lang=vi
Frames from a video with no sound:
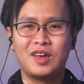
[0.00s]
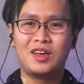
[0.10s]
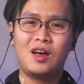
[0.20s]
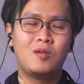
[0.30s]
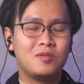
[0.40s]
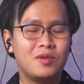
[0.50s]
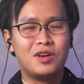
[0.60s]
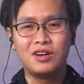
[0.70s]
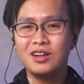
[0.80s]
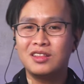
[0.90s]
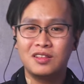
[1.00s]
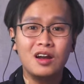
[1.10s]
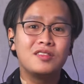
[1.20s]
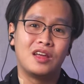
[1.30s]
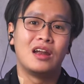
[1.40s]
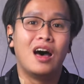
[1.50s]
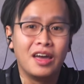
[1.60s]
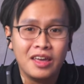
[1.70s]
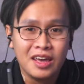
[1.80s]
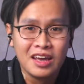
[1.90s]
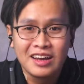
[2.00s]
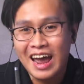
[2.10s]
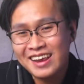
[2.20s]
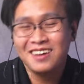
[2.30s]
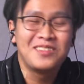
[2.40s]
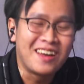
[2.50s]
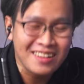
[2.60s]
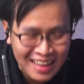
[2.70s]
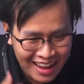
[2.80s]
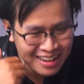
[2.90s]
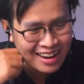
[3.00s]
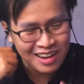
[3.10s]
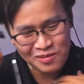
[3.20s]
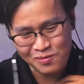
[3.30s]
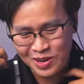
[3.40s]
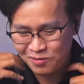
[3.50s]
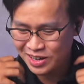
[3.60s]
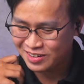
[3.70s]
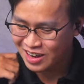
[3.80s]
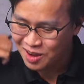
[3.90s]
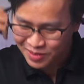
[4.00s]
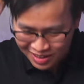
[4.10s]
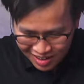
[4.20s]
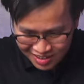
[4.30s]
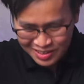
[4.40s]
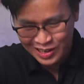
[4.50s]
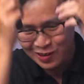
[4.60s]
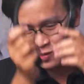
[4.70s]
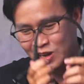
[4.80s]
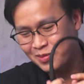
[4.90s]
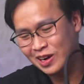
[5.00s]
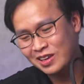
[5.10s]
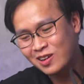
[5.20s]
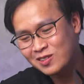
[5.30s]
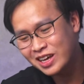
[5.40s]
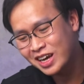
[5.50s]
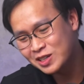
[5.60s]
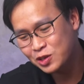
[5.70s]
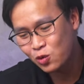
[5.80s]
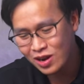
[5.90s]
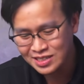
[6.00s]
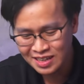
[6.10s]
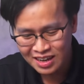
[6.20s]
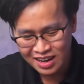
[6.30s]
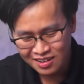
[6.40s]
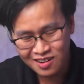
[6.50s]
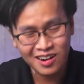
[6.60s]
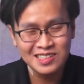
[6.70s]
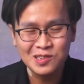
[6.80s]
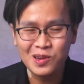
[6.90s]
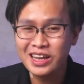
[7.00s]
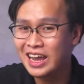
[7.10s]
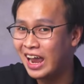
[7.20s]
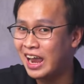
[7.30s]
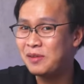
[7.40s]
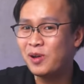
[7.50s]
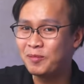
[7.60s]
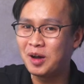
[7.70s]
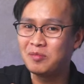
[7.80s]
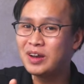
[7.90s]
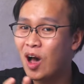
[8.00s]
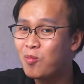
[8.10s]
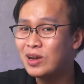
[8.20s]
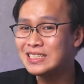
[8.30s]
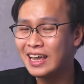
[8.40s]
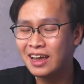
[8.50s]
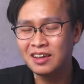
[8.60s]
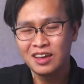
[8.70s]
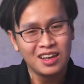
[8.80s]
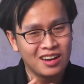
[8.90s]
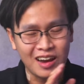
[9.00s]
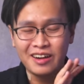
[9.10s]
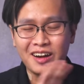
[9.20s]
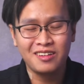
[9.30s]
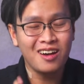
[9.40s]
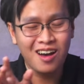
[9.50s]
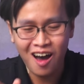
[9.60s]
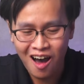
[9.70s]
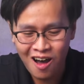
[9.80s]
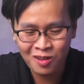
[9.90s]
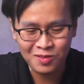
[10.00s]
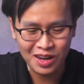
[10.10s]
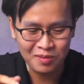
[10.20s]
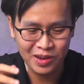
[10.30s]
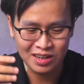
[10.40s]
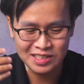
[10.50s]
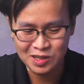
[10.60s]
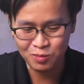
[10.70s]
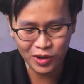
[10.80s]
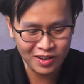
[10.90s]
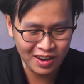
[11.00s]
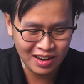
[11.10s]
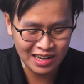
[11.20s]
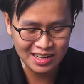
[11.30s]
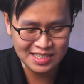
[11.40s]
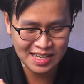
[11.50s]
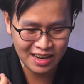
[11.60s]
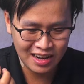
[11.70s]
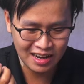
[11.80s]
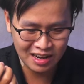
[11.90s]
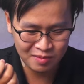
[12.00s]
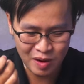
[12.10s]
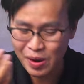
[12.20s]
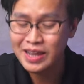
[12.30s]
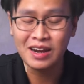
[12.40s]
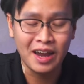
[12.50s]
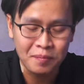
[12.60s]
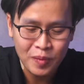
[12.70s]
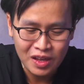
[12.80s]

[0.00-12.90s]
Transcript: thấy không? Rất là, rất là tiện lợi. Cá nhân mình thực tế ra mình bị trường hợp này rất nhiều, đặc biệt là những con tai nghe True Wireless nó rơi xuống cái kẻ và mở bên hông cái xe lấy ra rất khó, và đặc biệt là đi xe buýt hay là đi xe máy bay chẳng hạn,